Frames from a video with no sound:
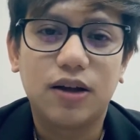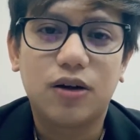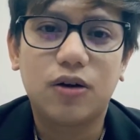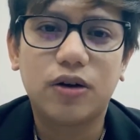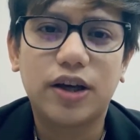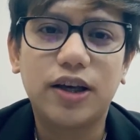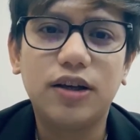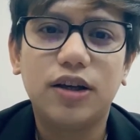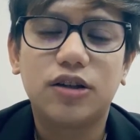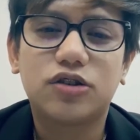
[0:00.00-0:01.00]

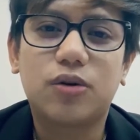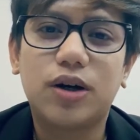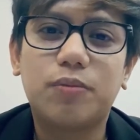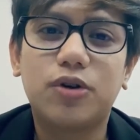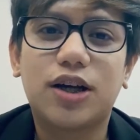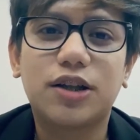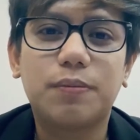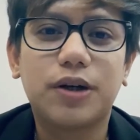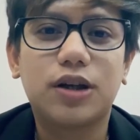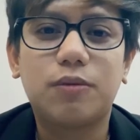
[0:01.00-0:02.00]
Okay? So, wag po
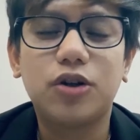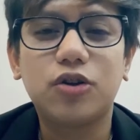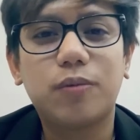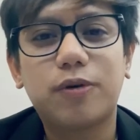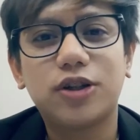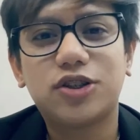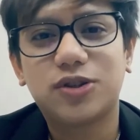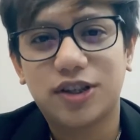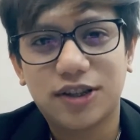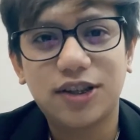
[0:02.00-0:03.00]
natin pagdamot yung
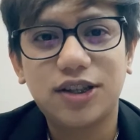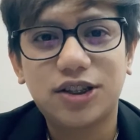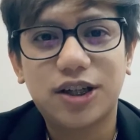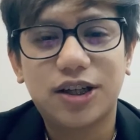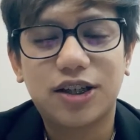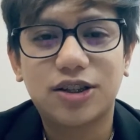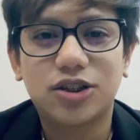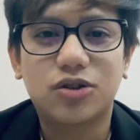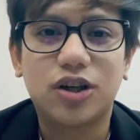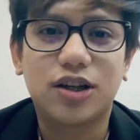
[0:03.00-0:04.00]
opportunity. I-share
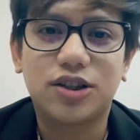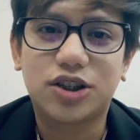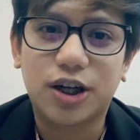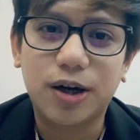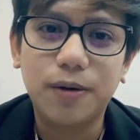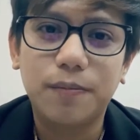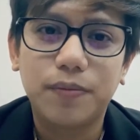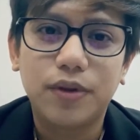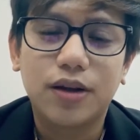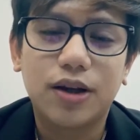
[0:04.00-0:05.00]
natin to ng i-share.
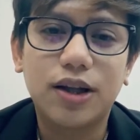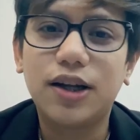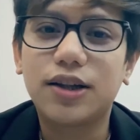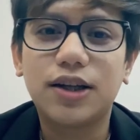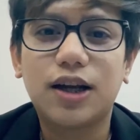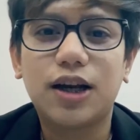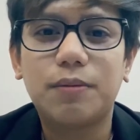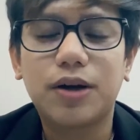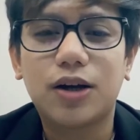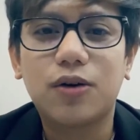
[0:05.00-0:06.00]
Hindi natin
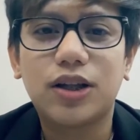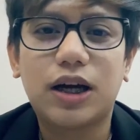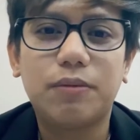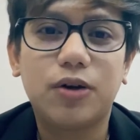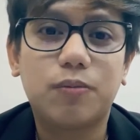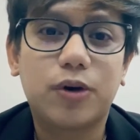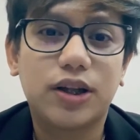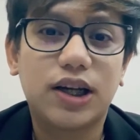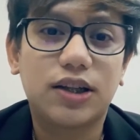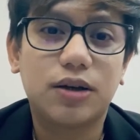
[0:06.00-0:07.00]
alam gano'ng kadami yung
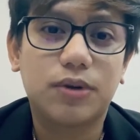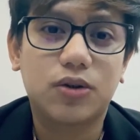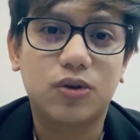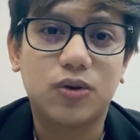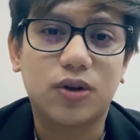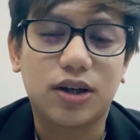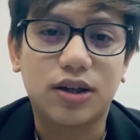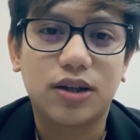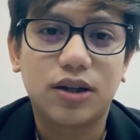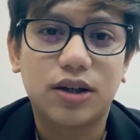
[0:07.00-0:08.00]
pwede nating matulungan.